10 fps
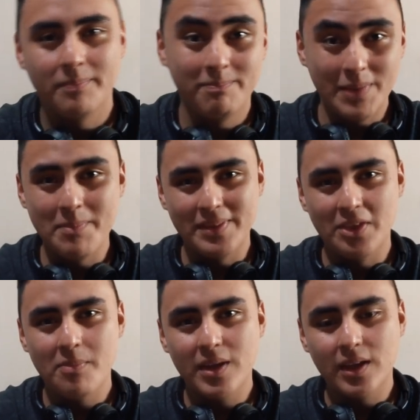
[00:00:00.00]

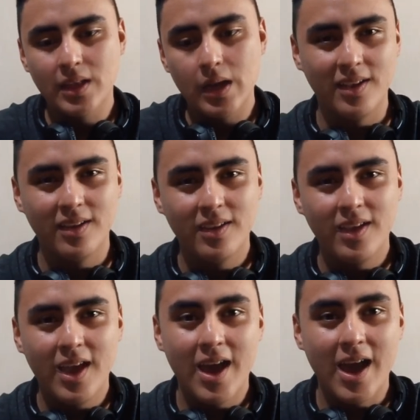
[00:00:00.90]
Bienvenidos a mi canal.
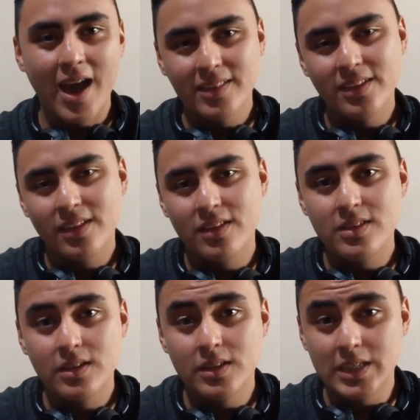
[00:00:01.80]
Antes de
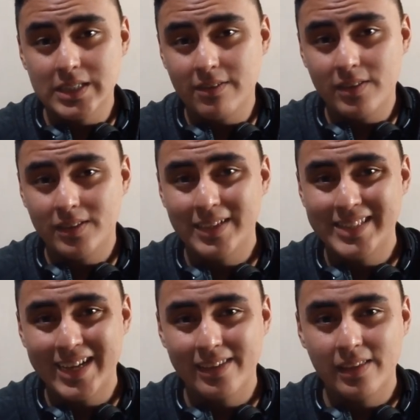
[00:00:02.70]
decirles de qué se va a tratar
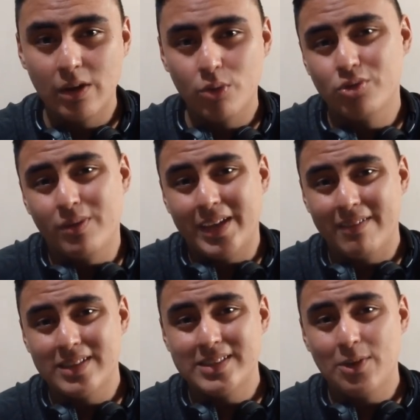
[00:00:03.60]
este canal o sobre qué
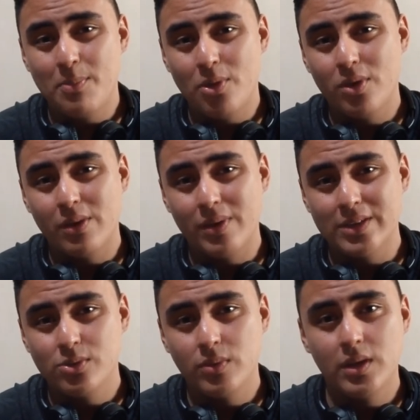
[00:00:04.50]
van a ser los videos que voy a
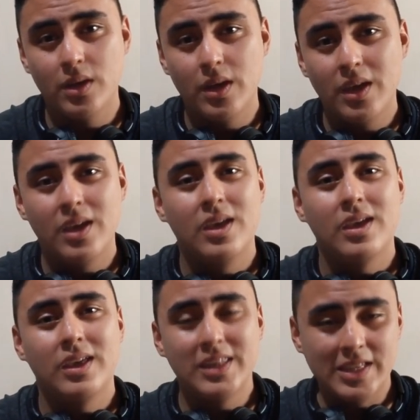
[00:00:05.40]
subir,
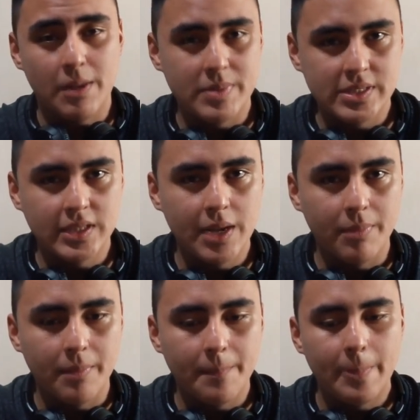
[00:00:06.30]
quisiera
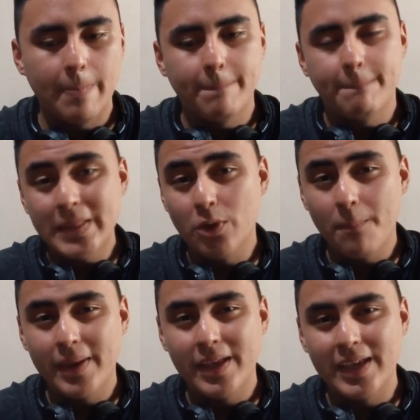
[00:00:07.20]
presentarme. Mi
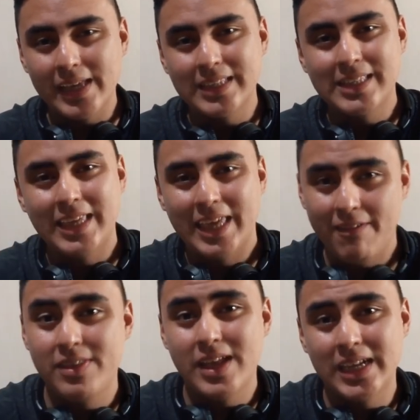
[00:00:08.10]
nombre es
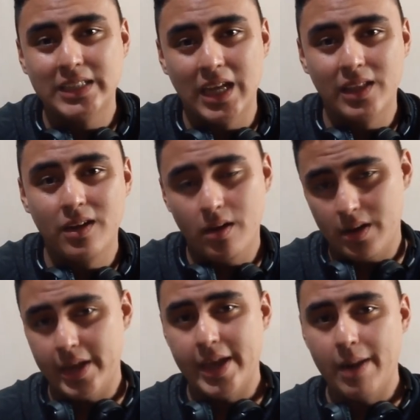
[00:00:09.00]
Kevin Alexander
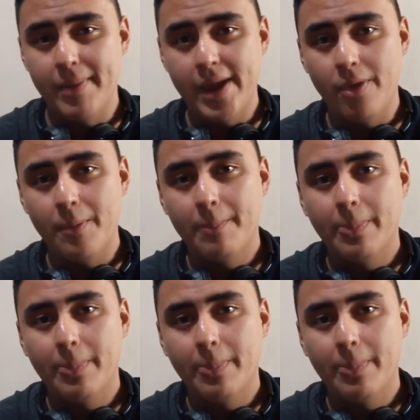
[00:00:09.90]
Reyes Alvarado.